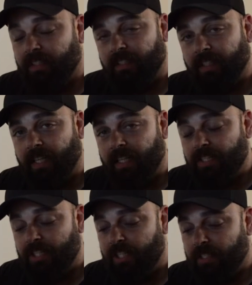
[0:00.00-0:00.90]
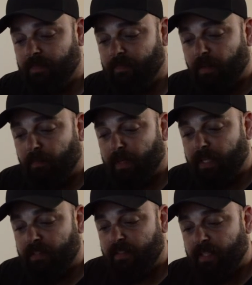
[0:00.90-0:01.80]
naquele dia,
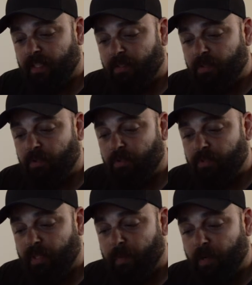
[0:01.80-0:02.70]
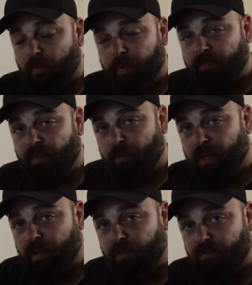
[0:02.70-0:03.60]
mas eu sempre acompanhei
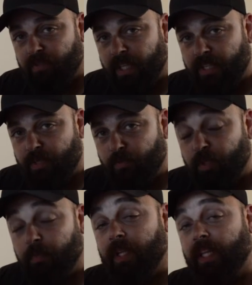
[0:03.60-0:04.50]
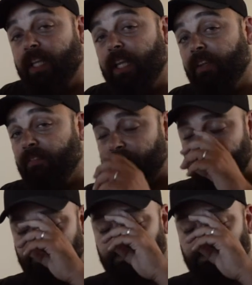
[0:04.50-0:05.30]
Fórmula 1 desde muito pequenininho